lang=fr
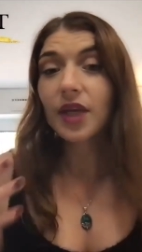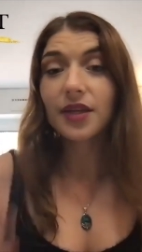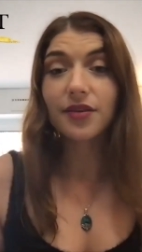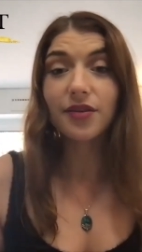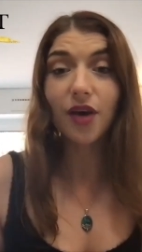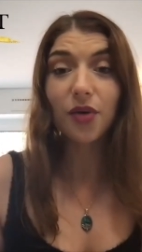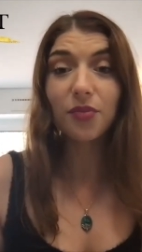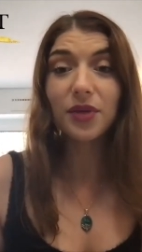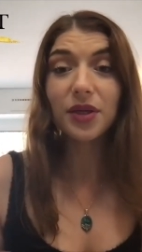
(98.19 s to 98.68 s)

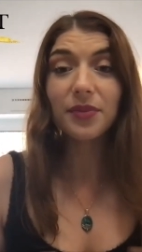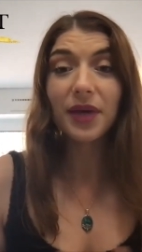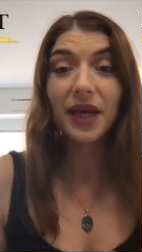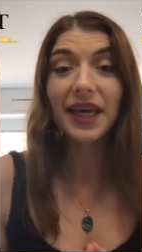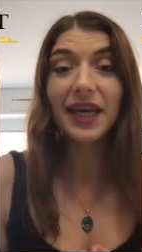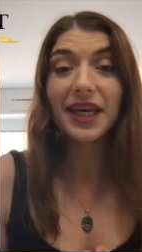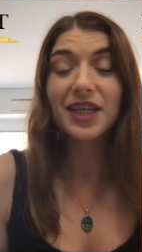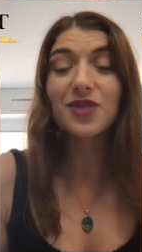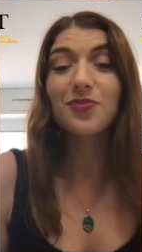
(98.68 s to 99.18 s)
Dans mes
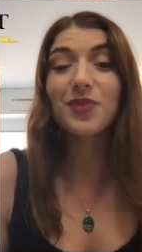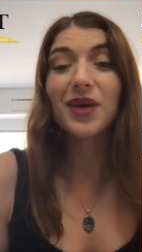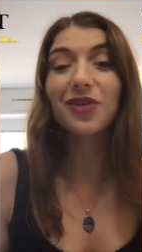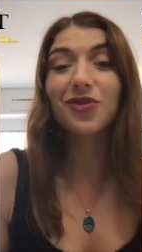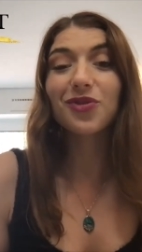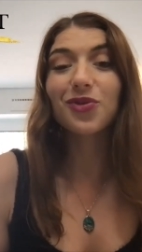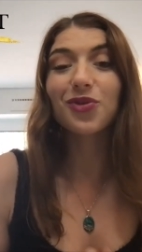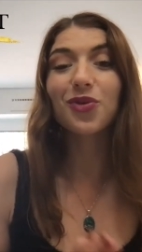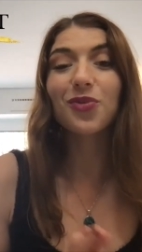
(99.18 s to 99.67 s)
mains
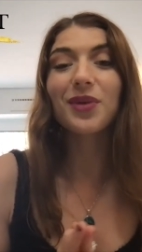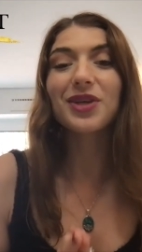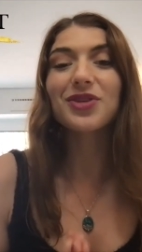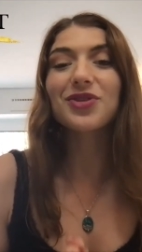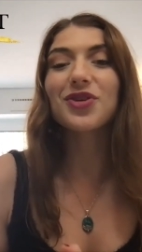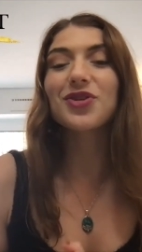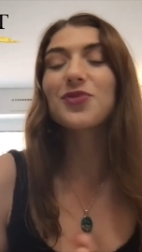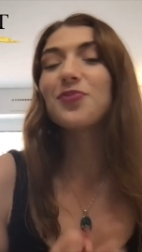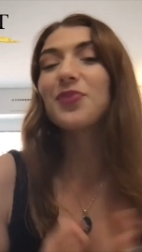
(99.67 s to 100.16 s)
expertes de
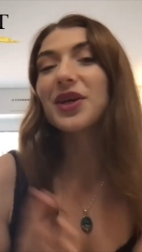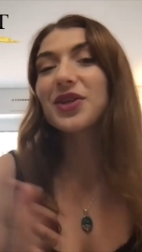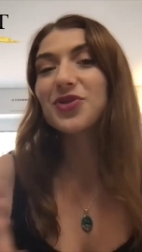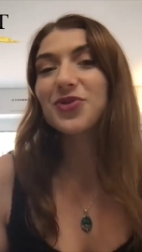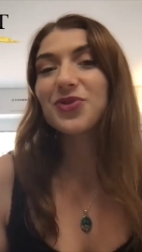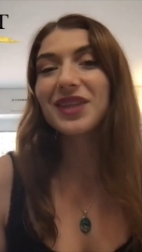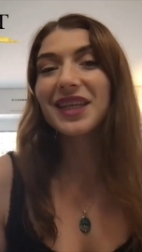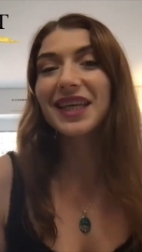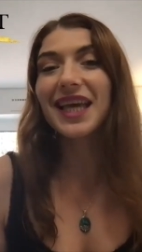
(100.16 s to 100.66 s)
massage
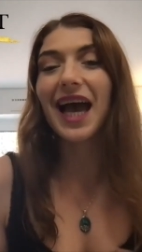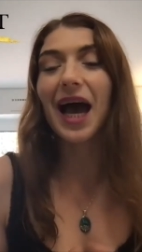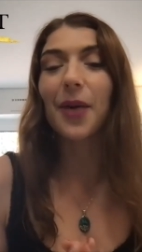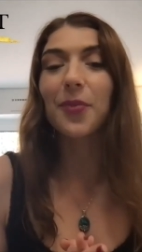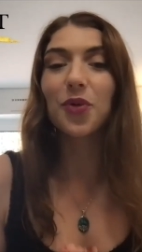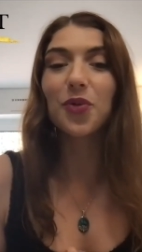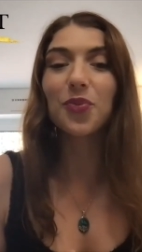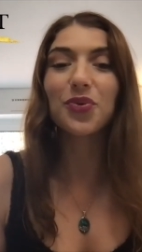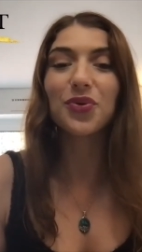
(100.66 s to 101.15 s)
passionnée à
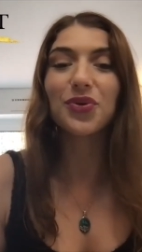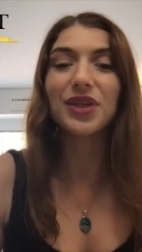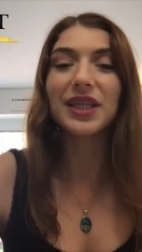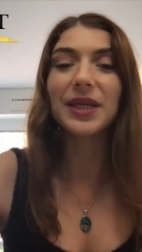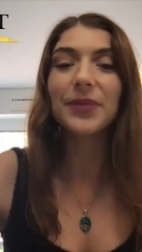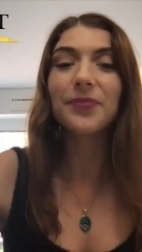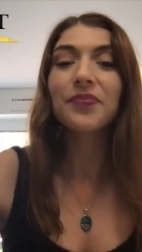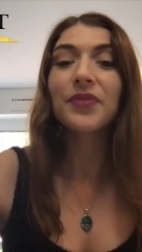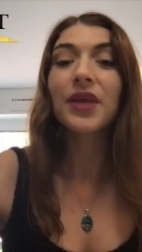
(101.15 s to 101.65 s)

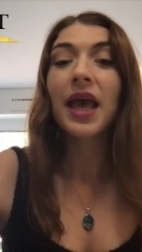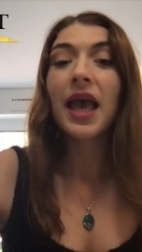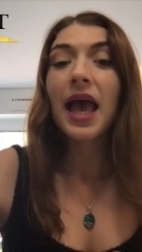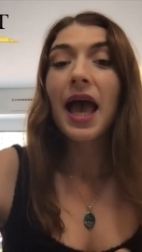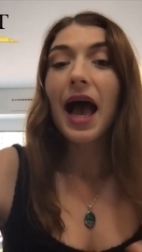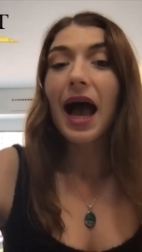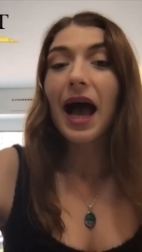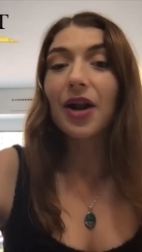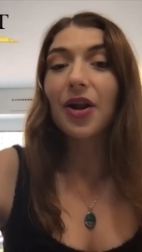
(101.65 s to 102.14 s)
Montpellier,
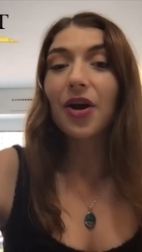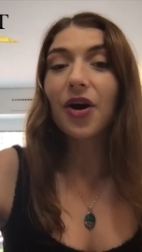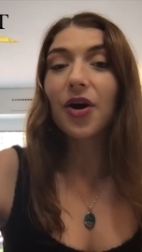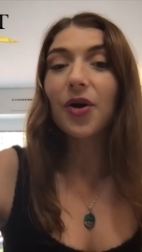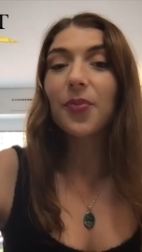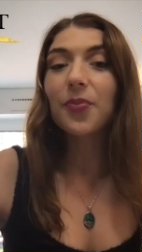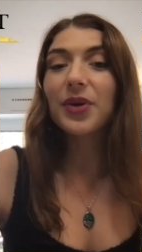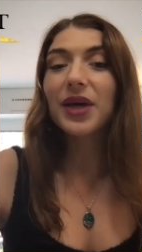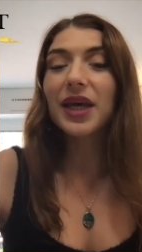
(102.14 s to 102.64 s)

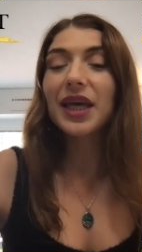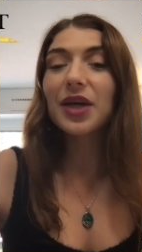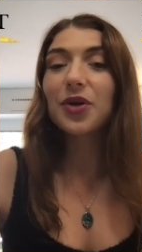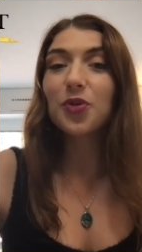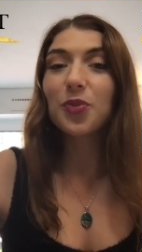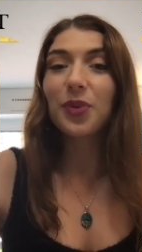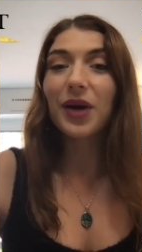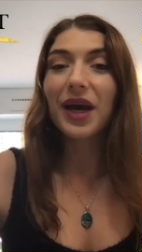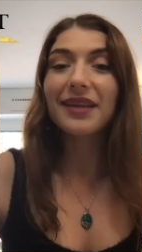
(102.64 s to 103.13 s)
alors prêt
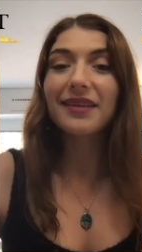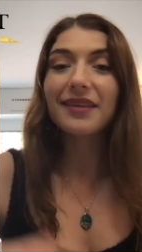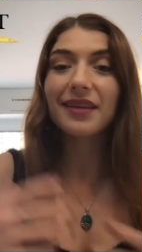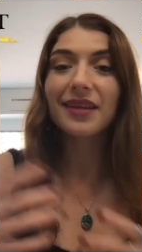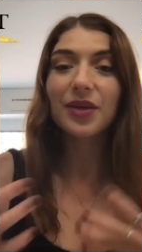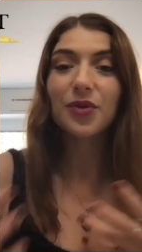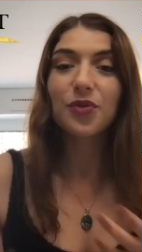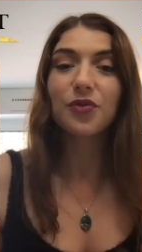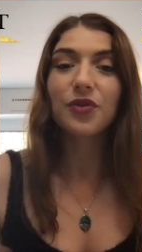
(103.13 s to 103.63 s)
ou prête à
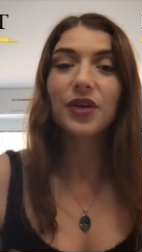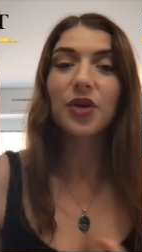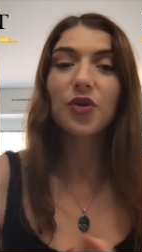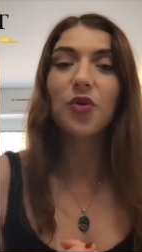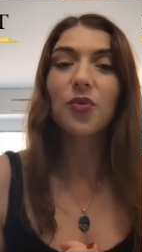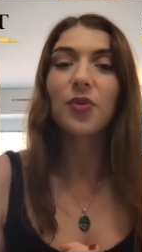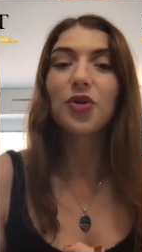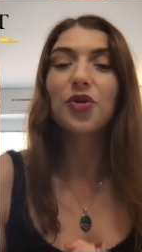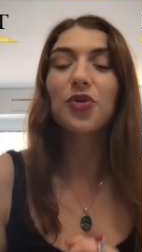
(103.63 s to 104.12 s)
découvrir
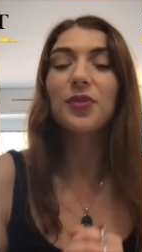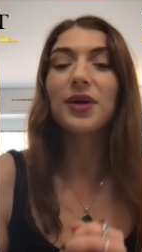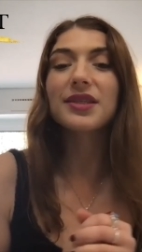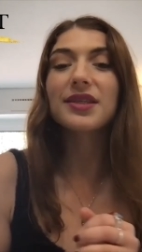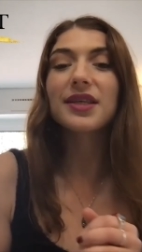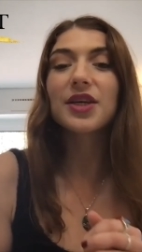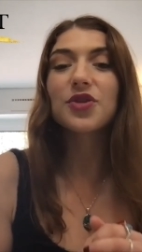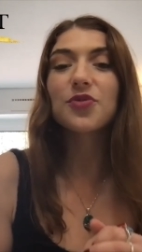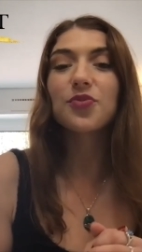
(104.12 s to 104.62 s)
comment le
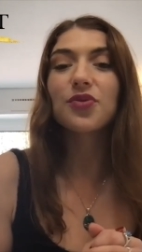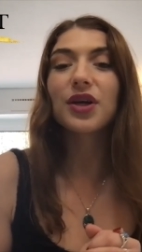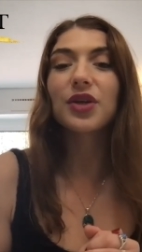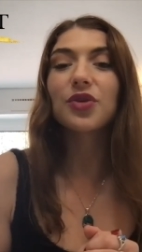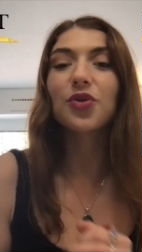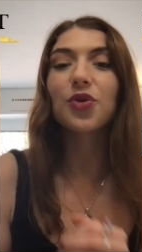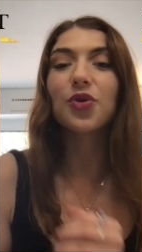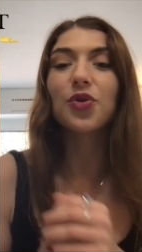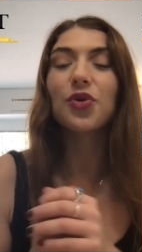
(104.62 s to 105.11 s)
massage peut
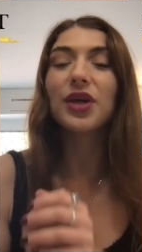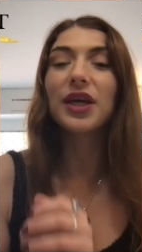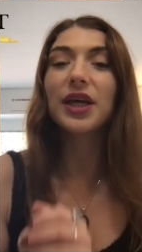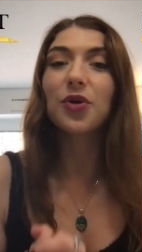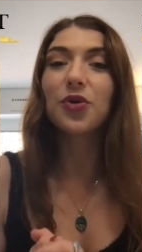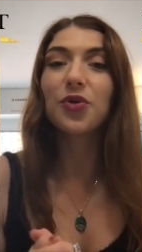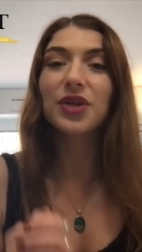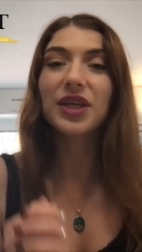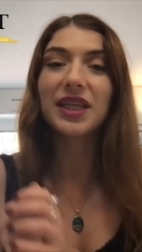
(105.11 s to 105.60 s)
être le
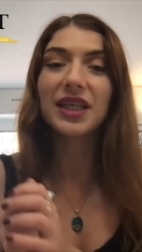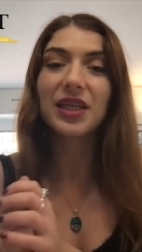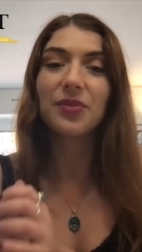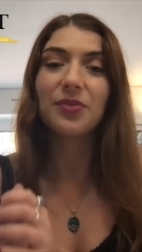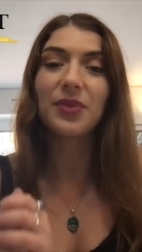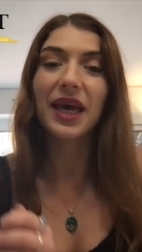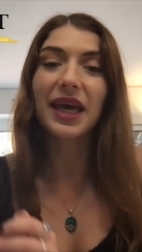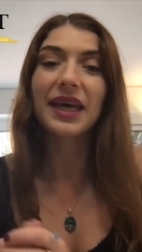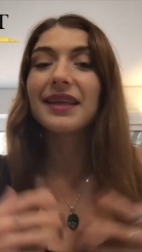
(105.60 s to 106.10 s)
héros qui
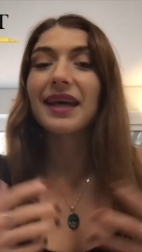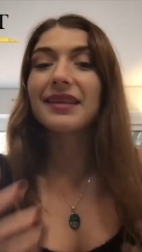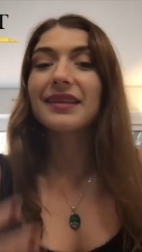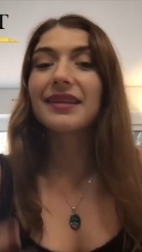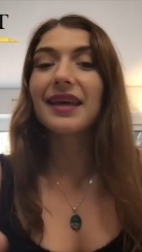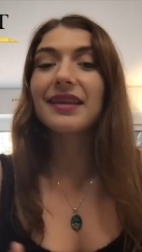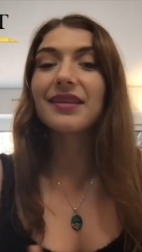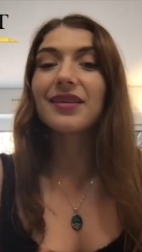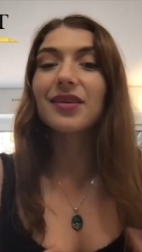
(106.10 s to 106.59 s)
libère ta
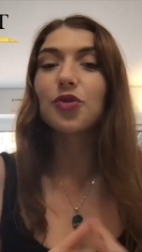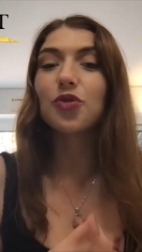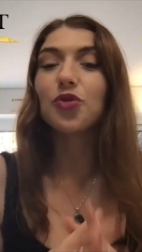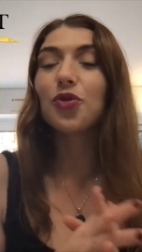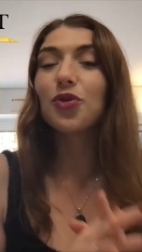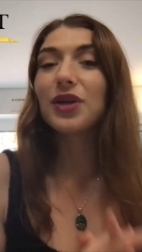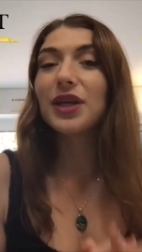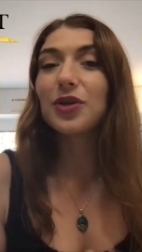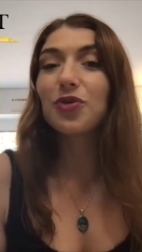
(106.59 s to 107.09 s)
tête
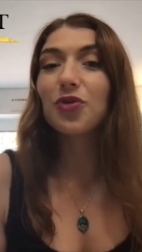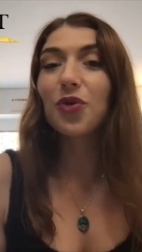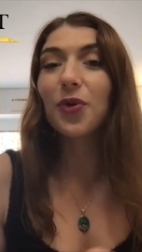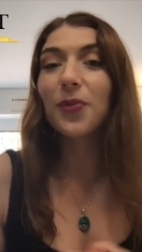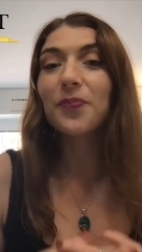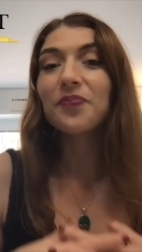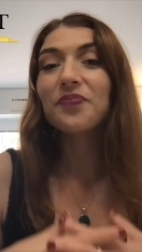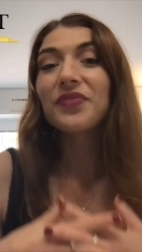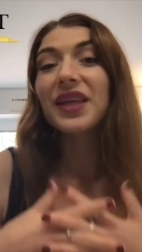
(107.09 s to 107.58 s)
de
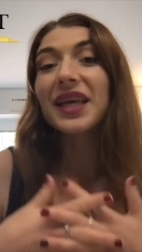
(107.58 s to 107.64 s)
l'étau